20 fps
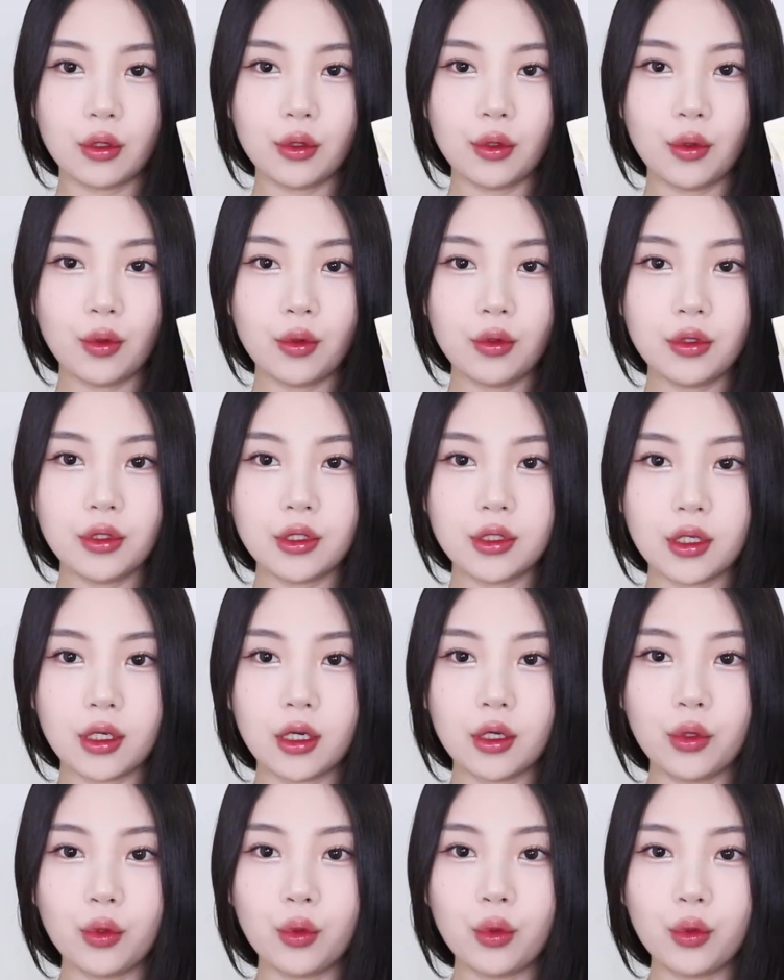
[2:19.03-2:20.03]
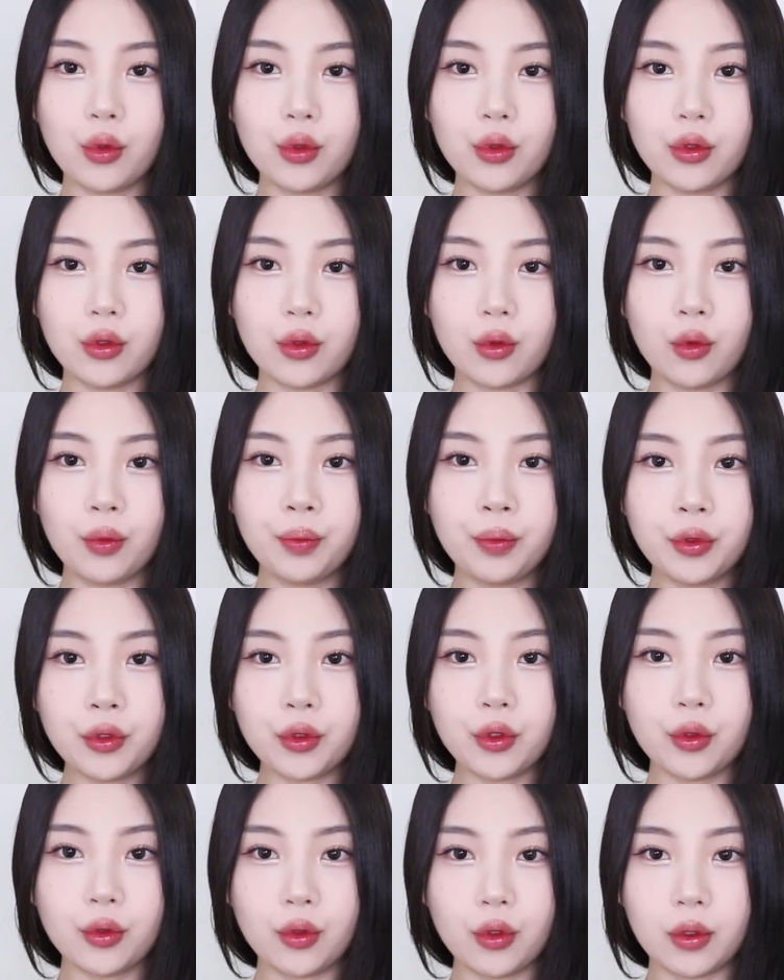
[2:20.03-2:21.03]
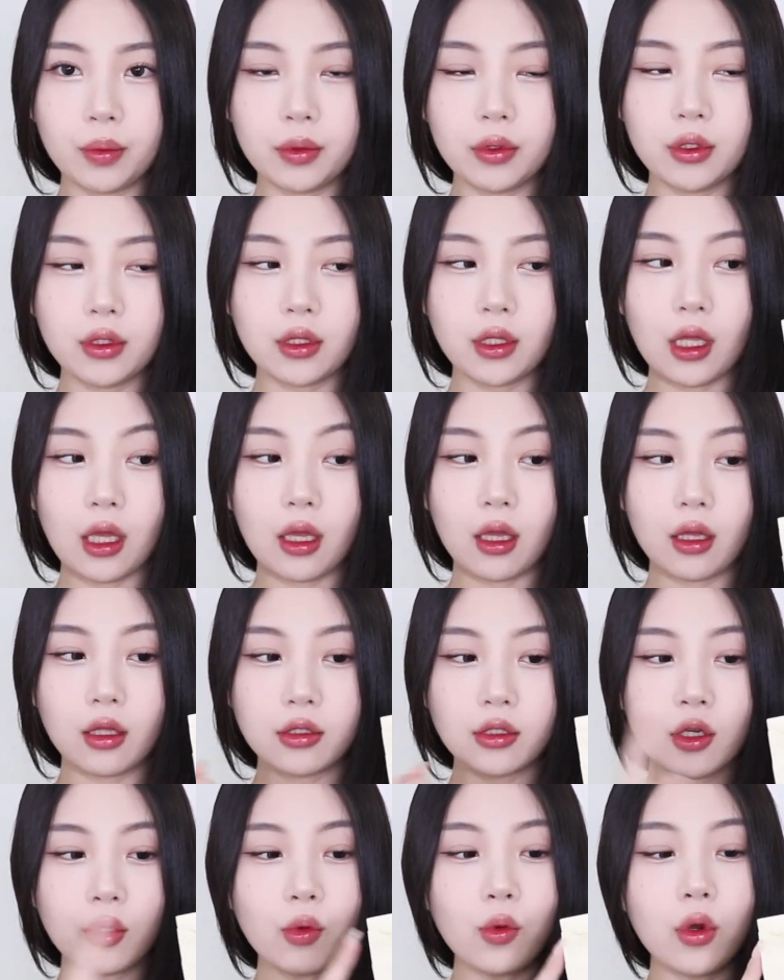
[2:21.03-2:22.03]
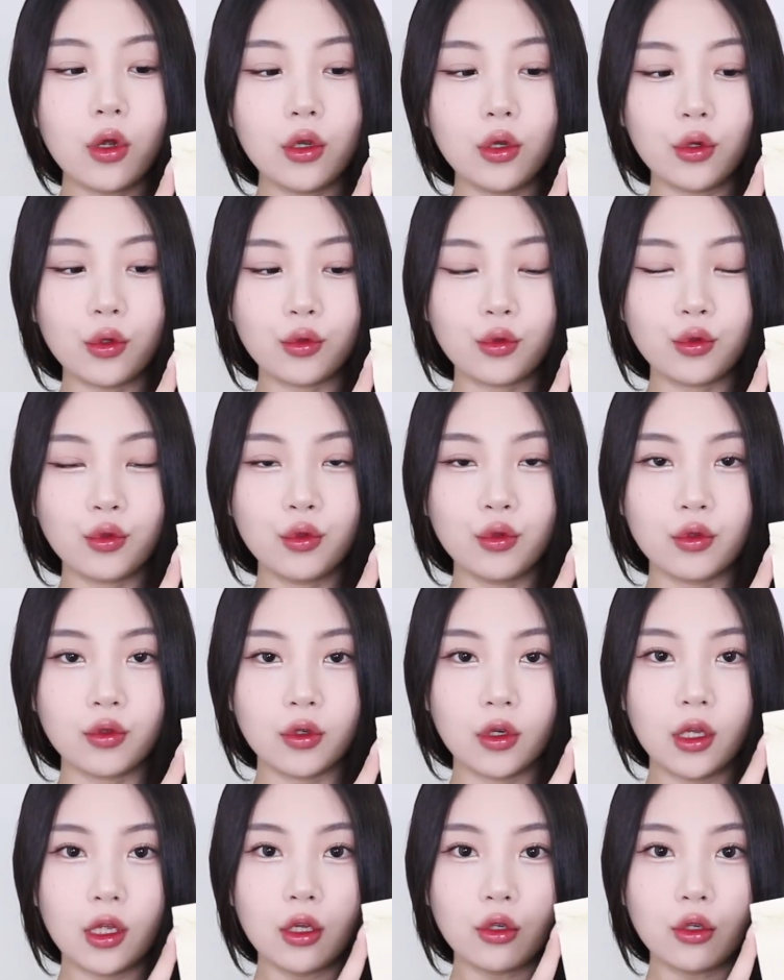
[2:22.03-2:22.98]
이거는 제가 이런 오프숄더 입을 때 착용하려고